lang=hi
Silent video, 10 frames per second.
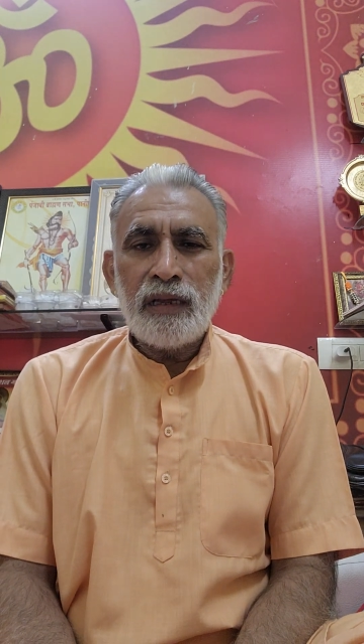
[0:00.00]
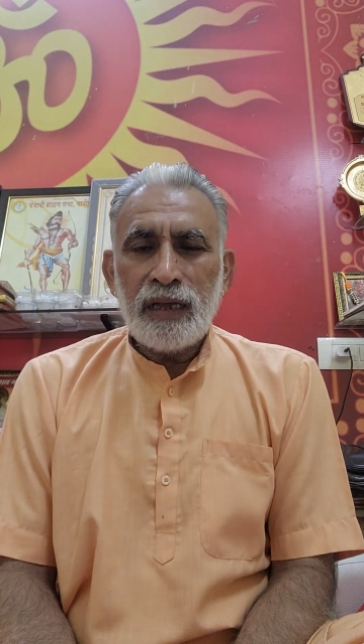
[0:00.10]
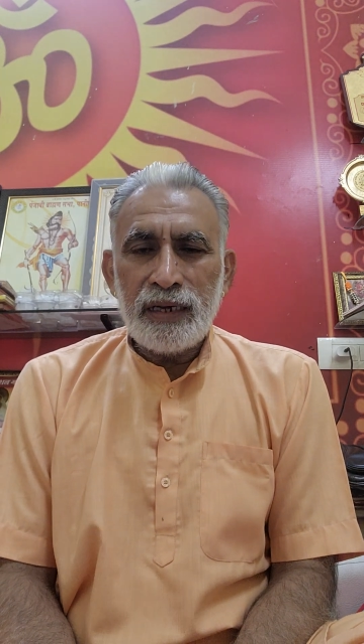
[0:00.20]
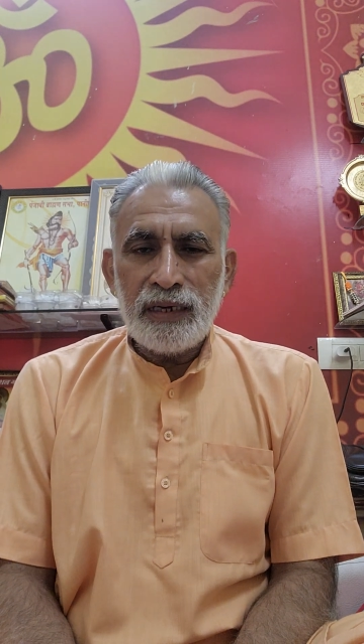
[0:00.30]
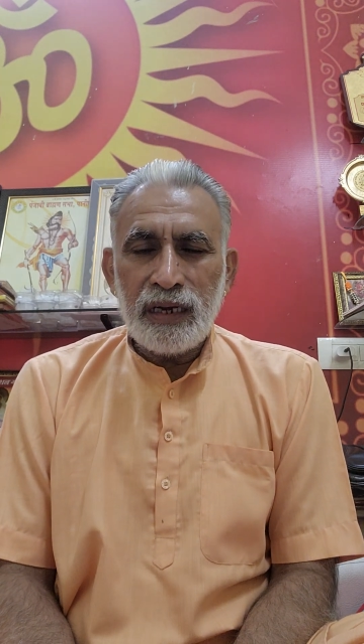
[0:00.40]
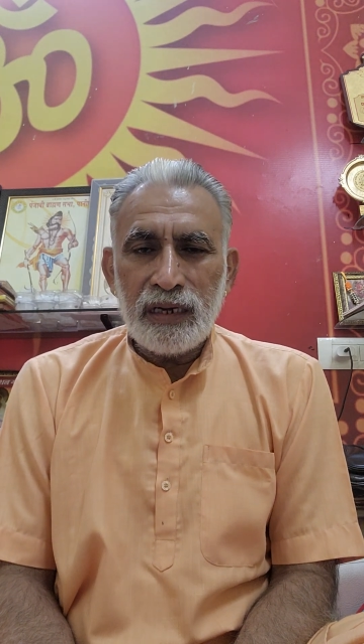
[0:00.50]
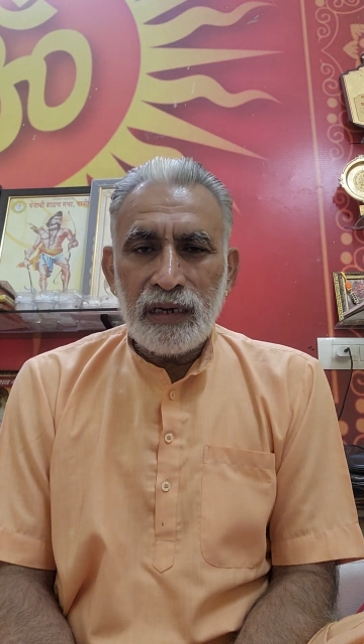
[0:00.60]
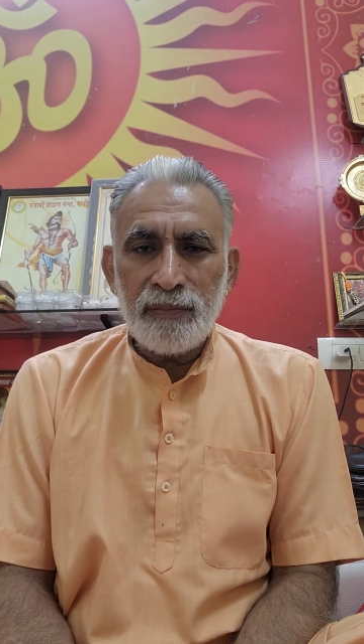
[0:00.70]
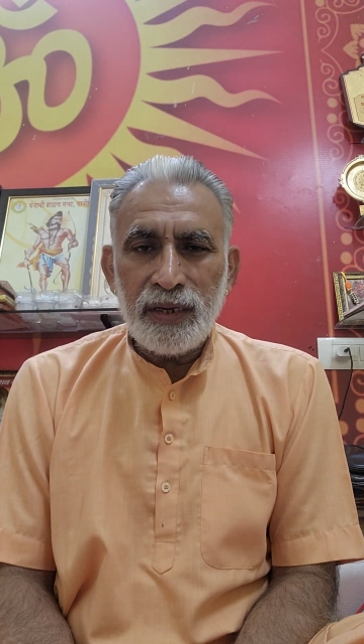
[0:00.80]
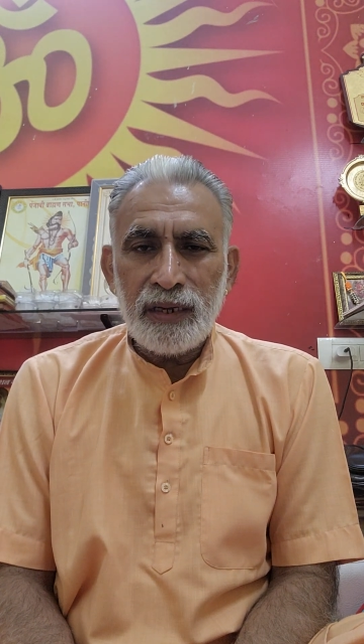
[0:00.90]
हरियाणा
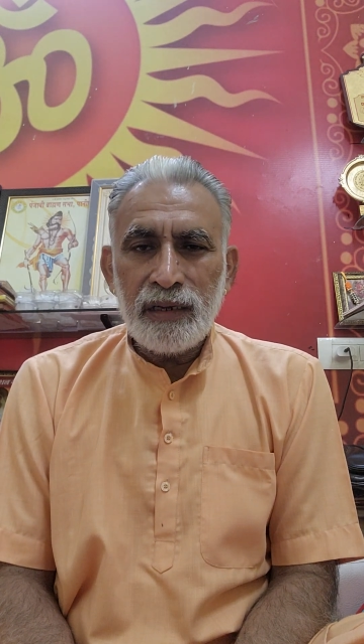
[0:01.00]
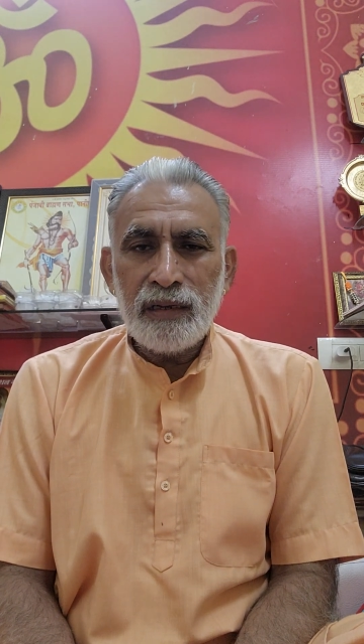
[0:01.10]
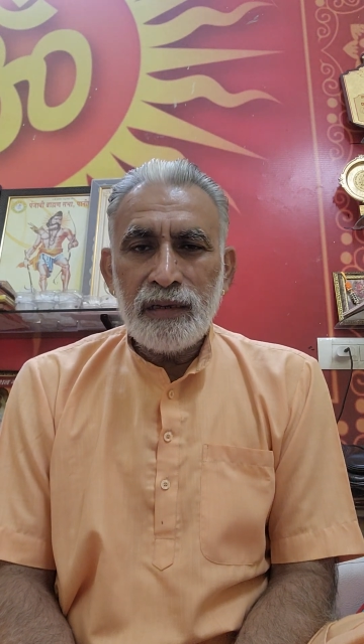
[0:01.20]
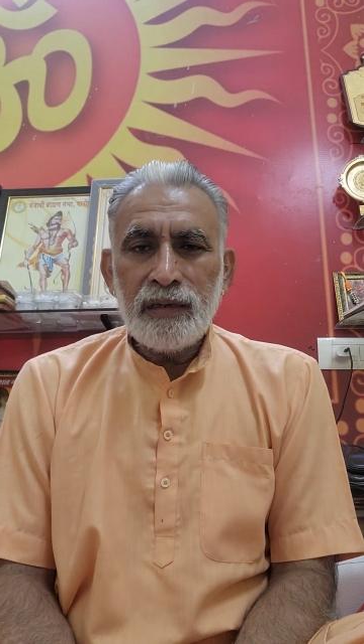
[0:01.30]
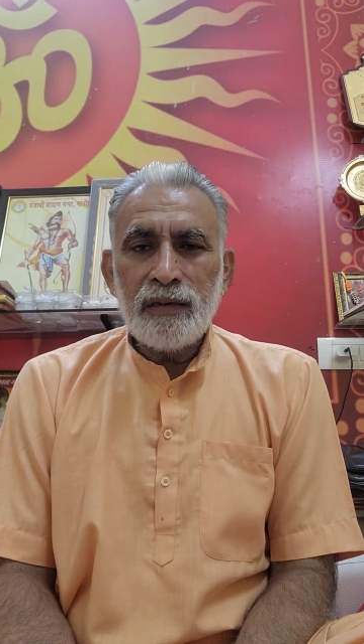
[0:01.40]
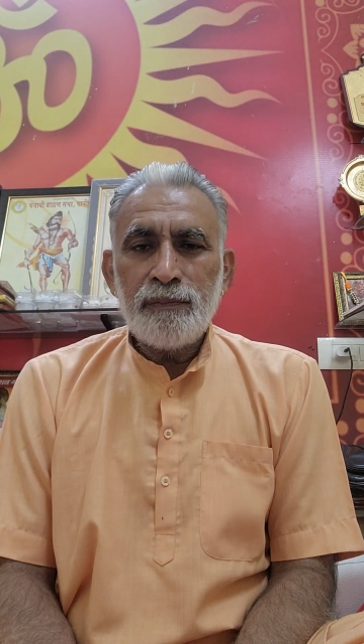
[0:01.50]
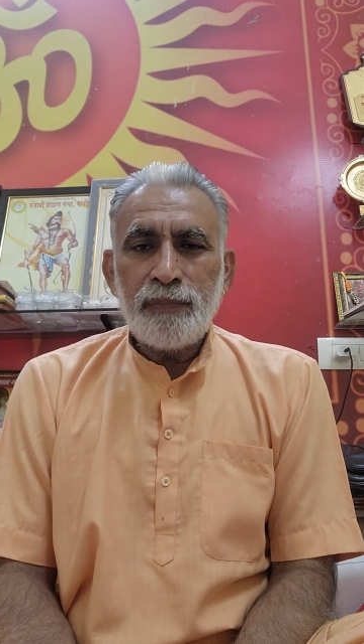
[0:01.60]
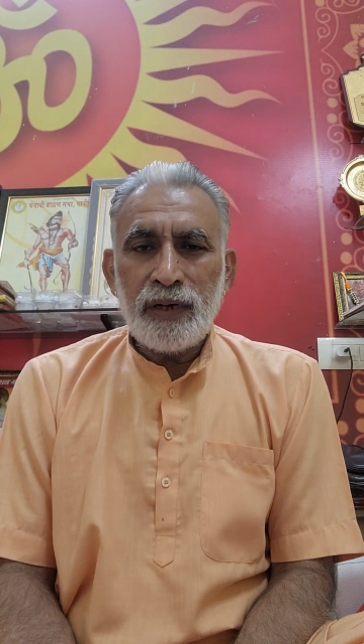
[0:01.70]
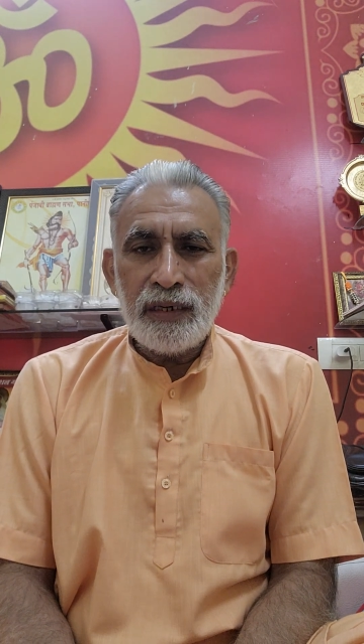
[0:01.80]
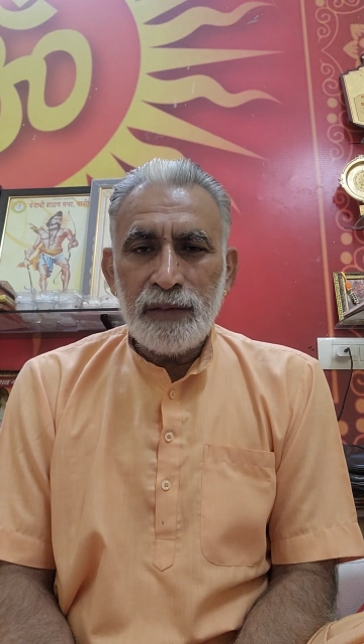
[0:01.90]
में
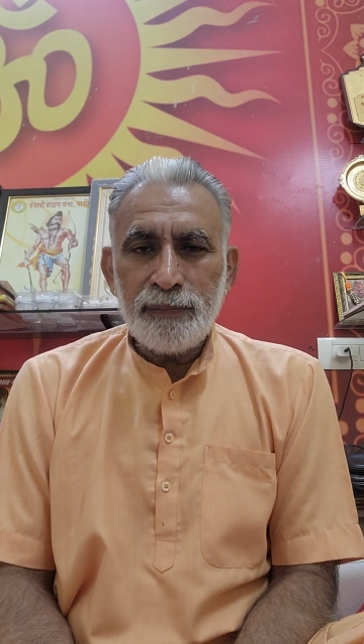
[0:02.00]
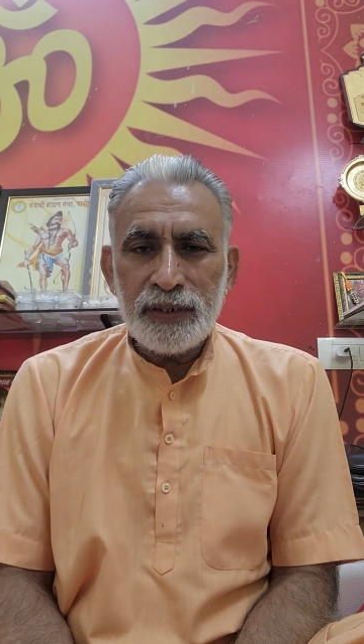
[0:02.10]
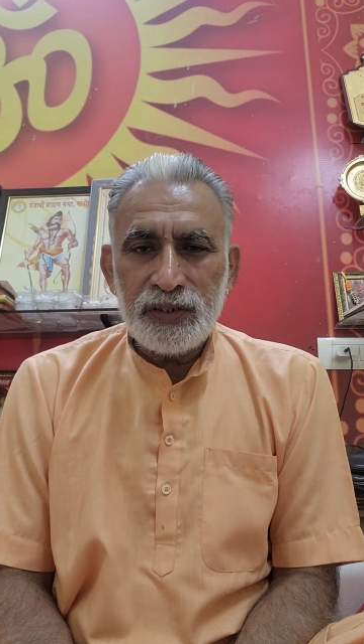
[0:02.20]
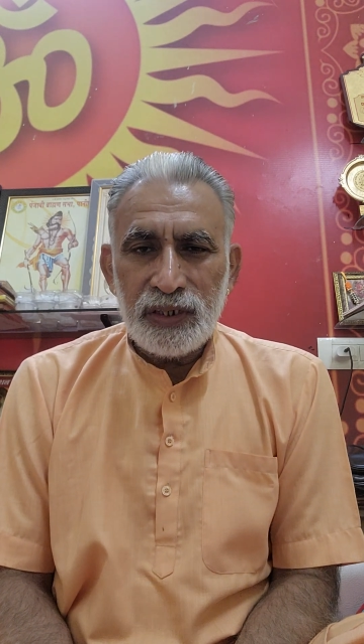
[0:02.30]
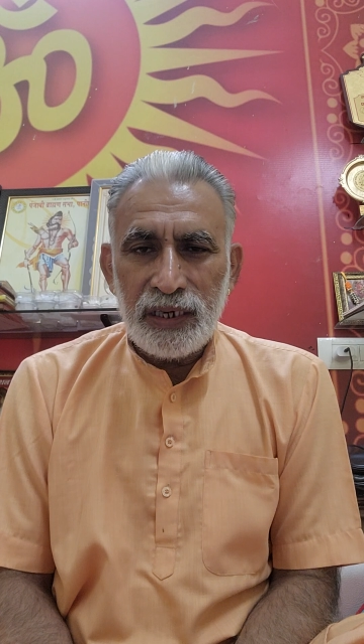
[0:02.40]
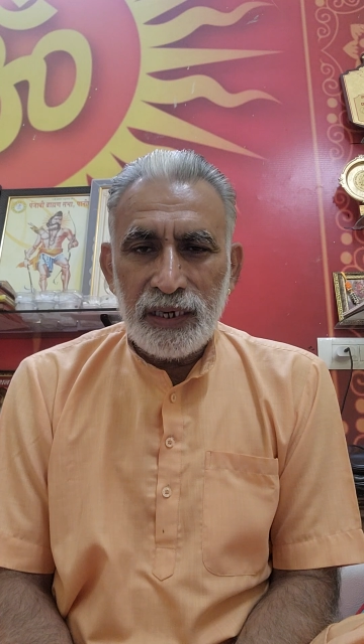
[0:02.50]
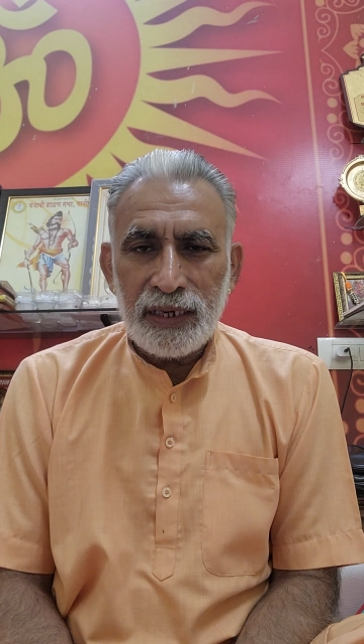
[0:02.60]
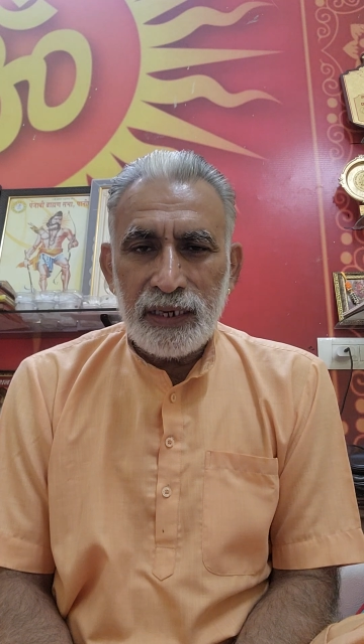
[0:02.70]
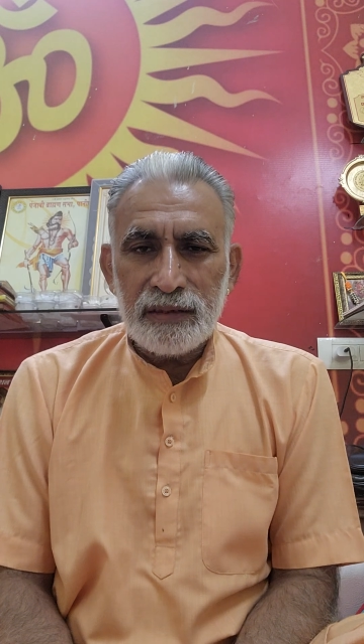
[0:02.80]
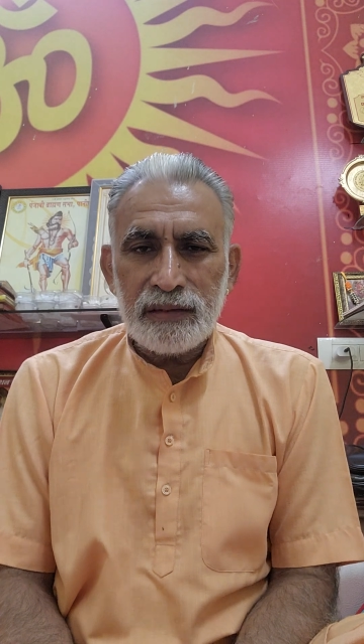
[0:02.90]
पानीपत जिले
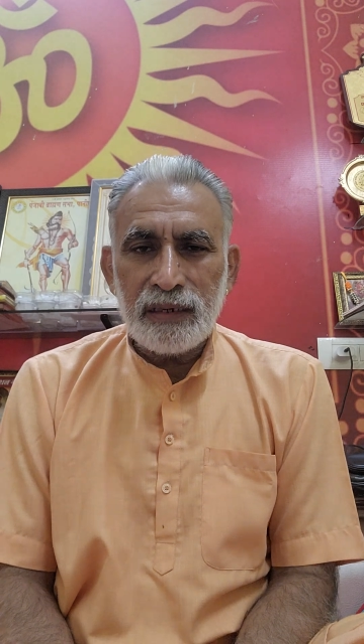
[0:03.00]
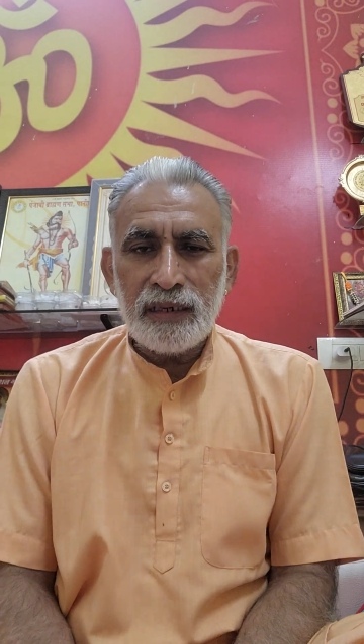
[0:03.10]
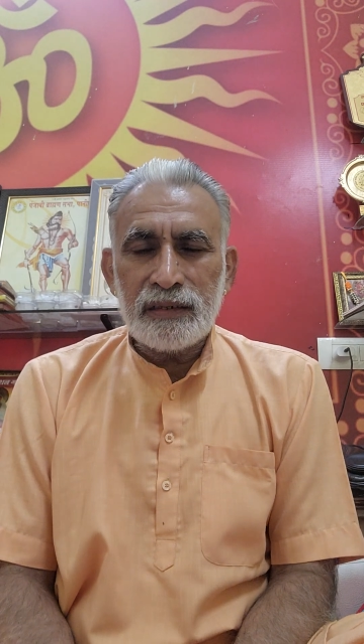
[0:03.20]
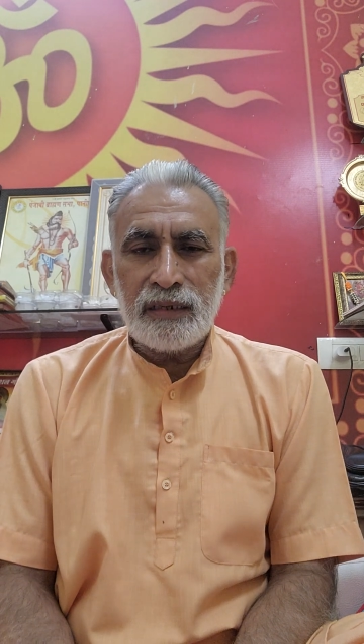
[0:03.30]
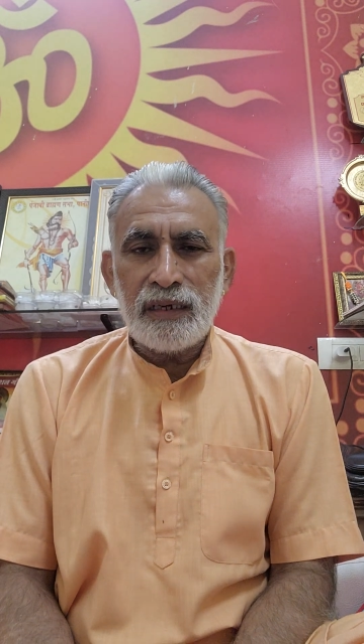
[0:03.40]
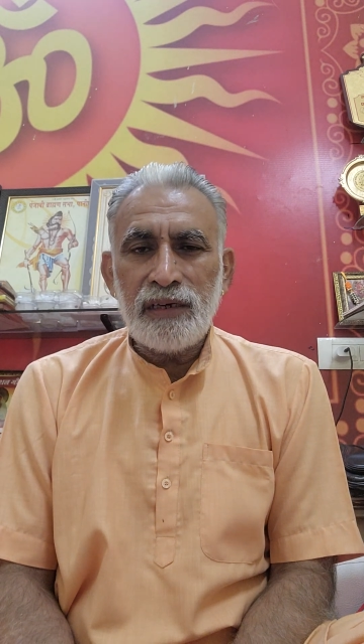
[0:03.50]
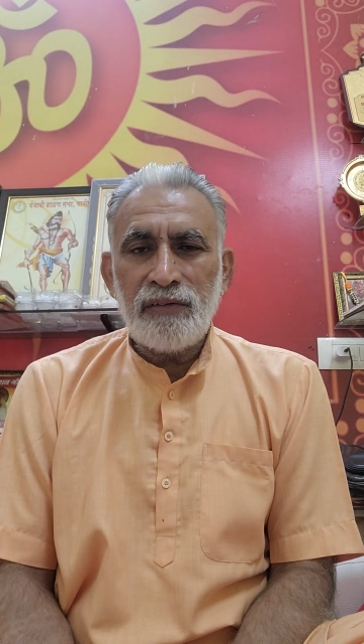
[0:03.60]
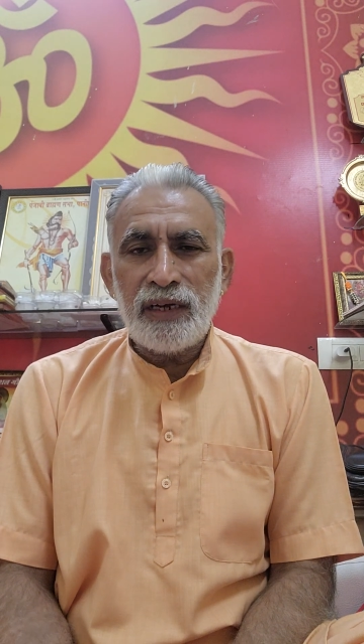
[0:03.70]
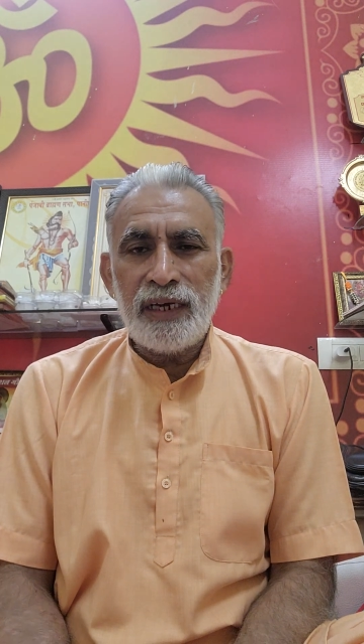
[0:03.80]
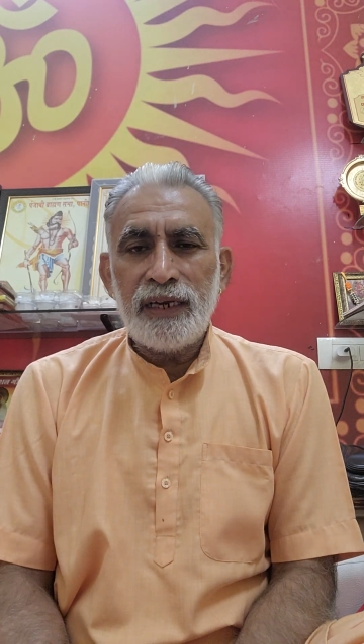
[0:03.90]
के अंतर्गत आने
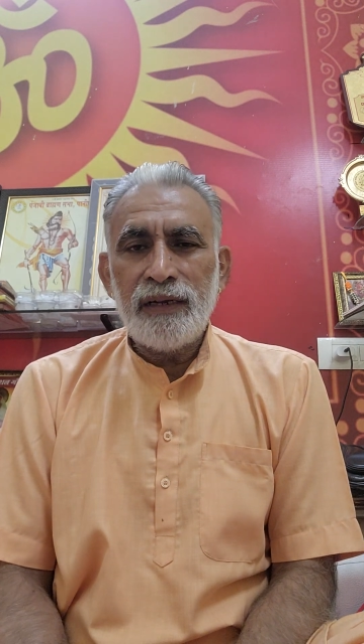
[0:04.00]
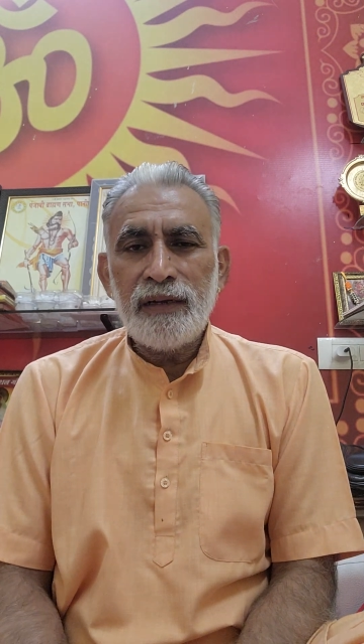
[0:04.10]
वाले